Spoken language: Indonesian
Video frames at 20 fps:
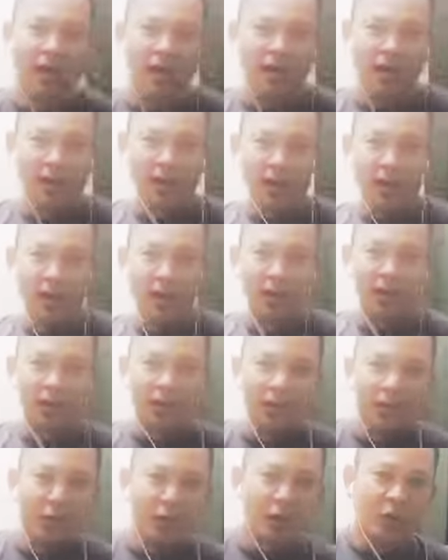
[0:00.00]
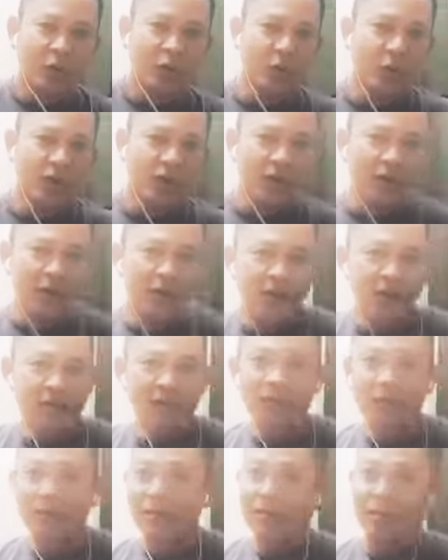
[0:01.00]
Kau rinduku kangen
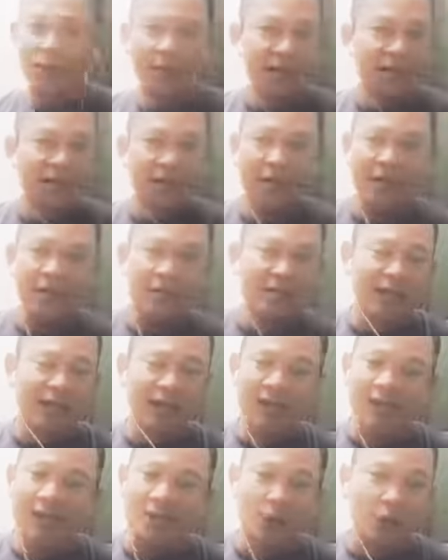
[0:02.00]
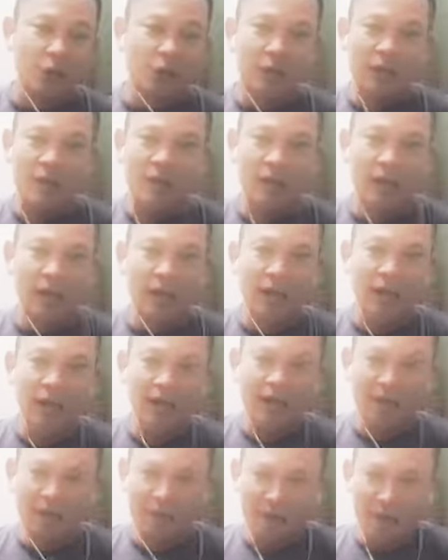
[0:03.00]
jadinya satu
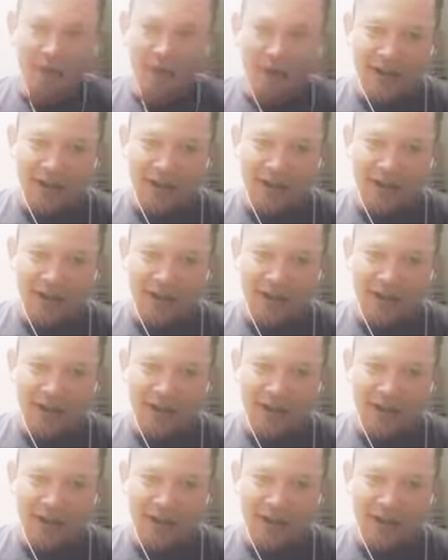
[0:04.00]
sama